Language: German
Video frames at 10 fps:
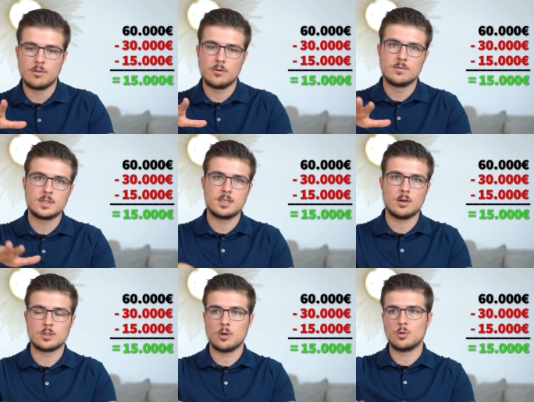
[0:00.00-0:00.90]

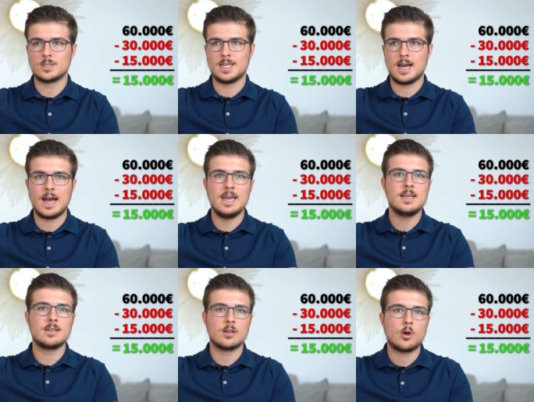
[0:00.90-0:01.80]
15.000 Euro seine
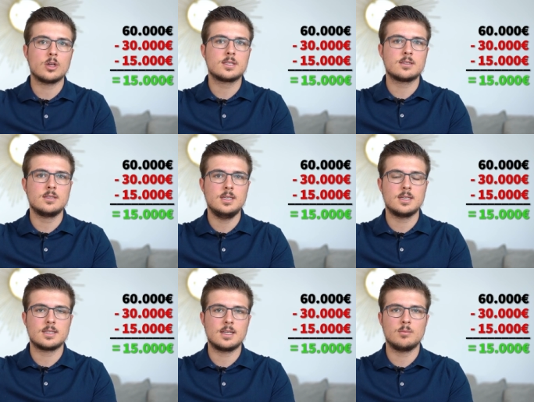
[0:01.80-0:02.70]
eigenen Kosten, die
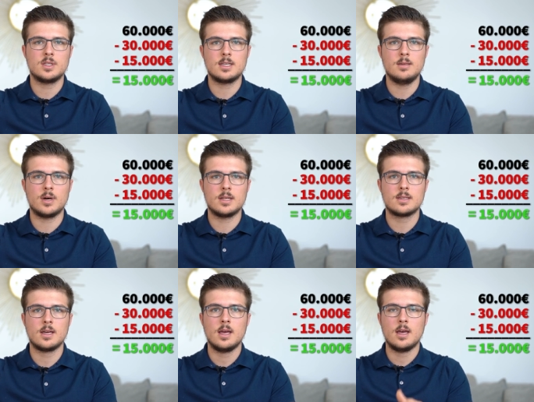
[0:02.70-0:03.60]
er in seinem Betrieb hat,